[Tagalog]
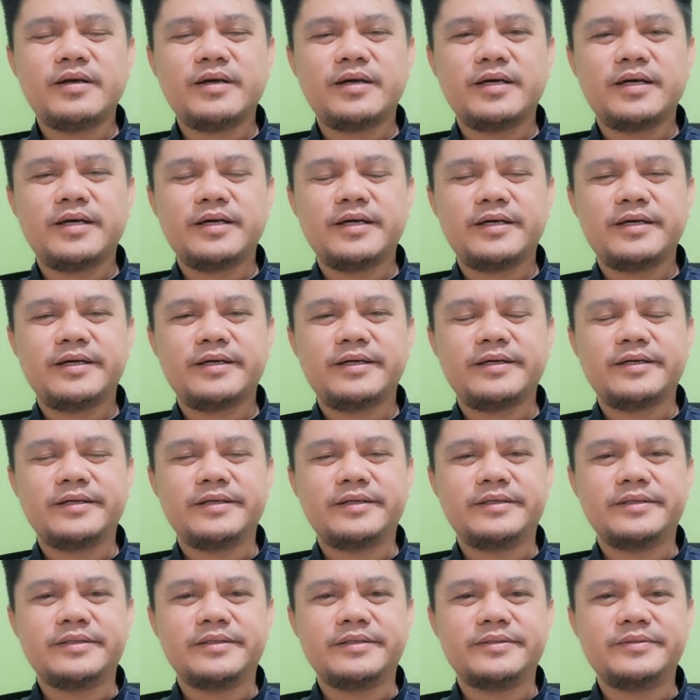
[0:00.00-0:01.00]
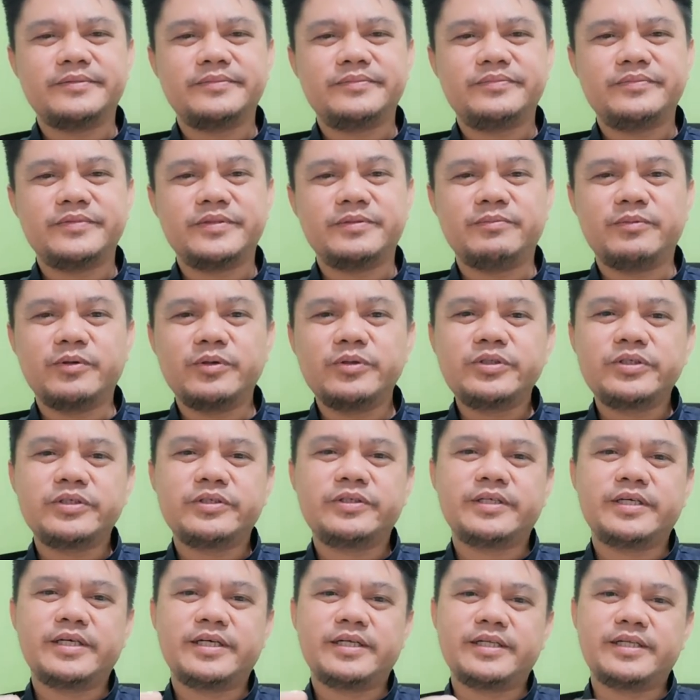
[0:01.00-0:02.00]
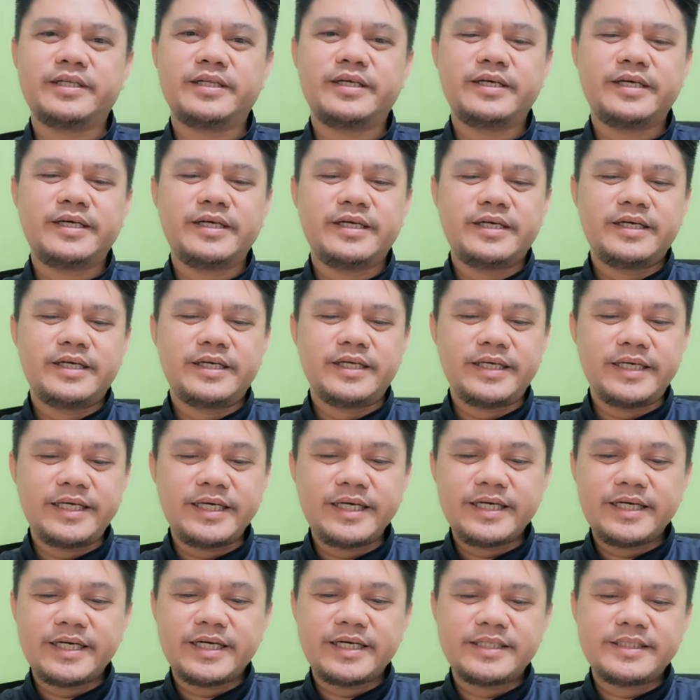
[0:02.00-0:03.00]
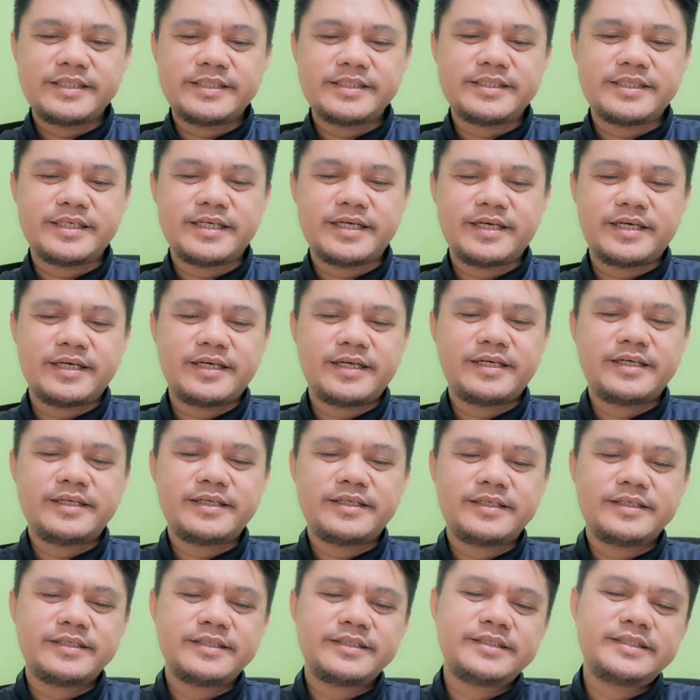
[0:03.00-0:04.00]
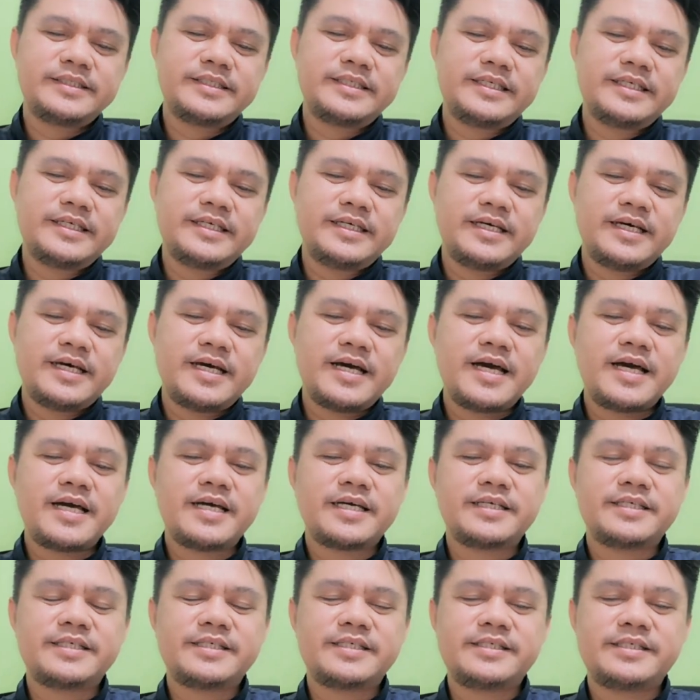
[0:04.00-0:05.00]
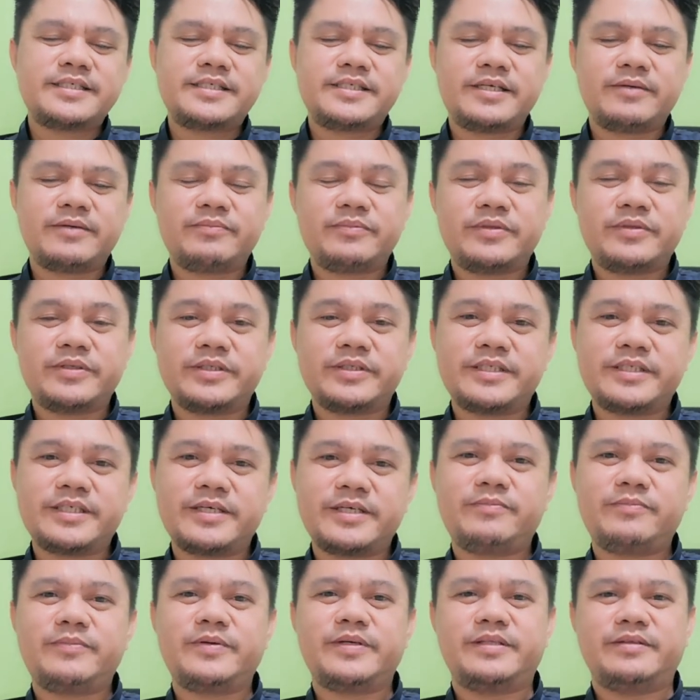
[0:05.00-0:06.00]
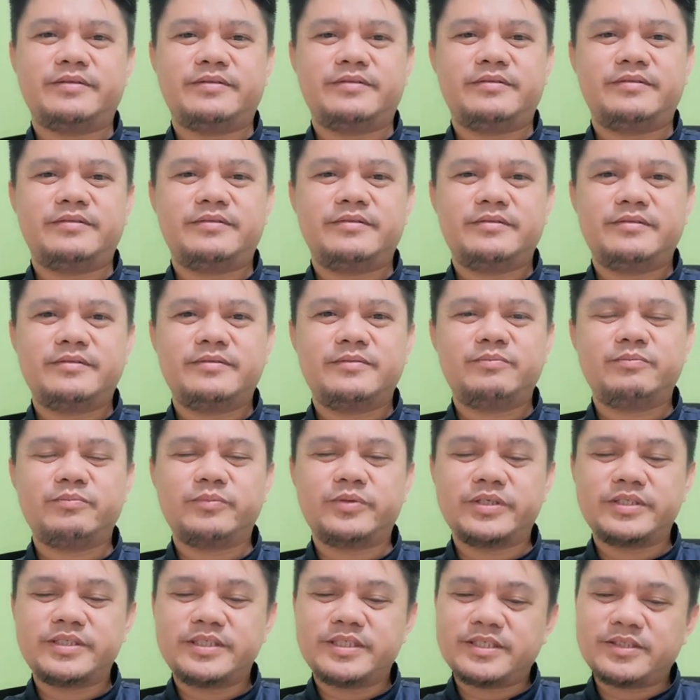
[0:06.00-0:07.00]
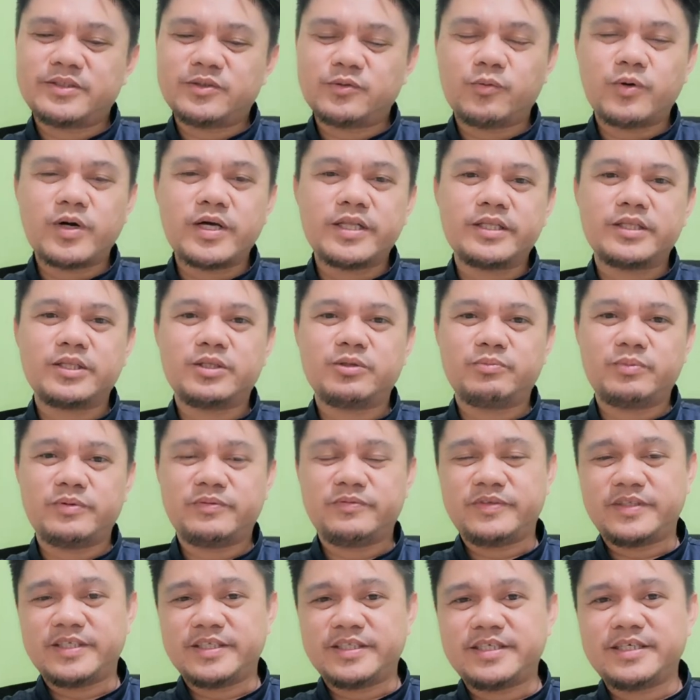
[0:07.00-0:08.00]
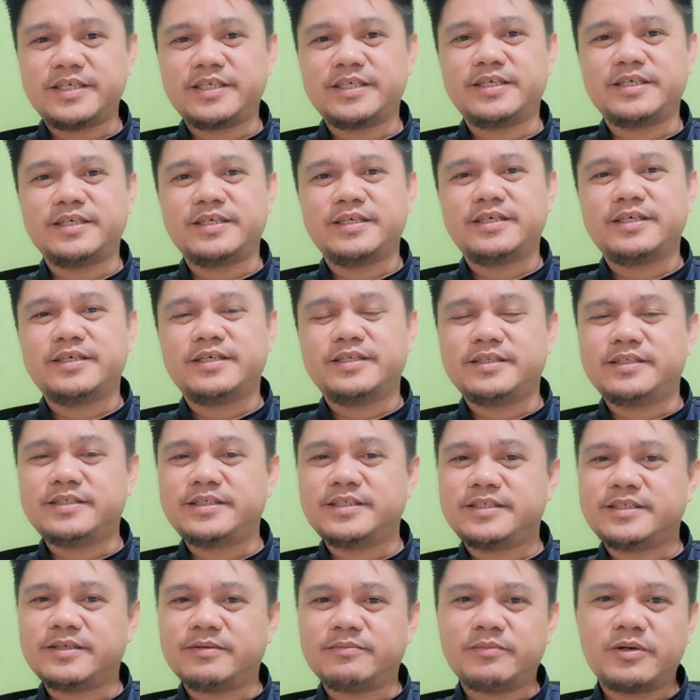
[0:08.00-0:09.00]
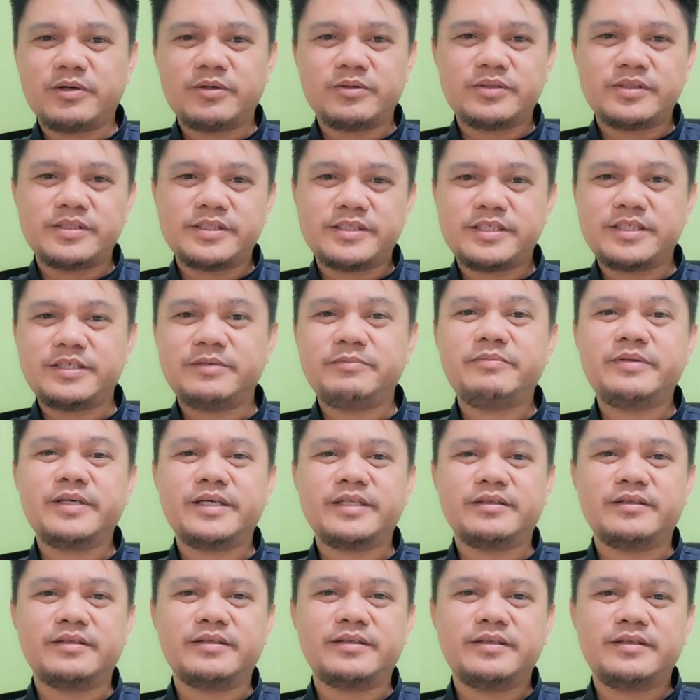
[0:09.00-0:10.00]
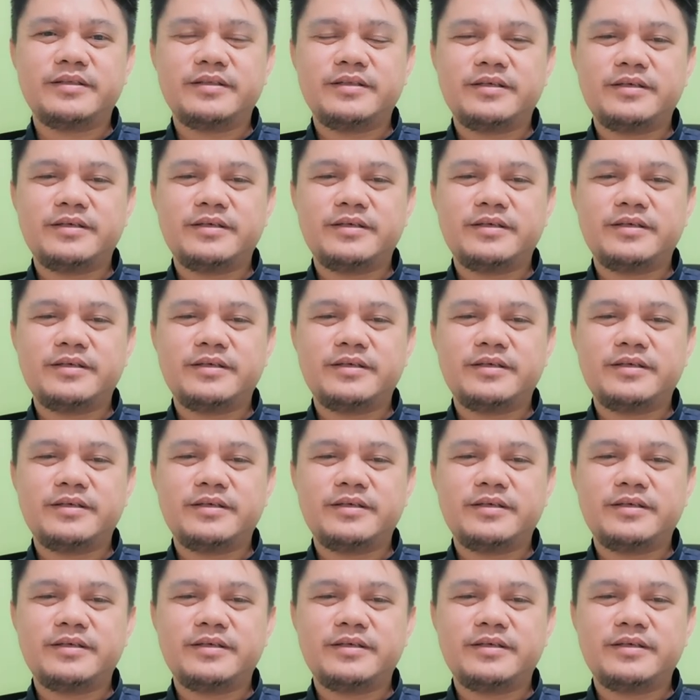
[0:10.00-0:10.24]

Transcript: uh, devotional gikan sa Acts chapter 7 verses 1 to 53. This is about Stephen.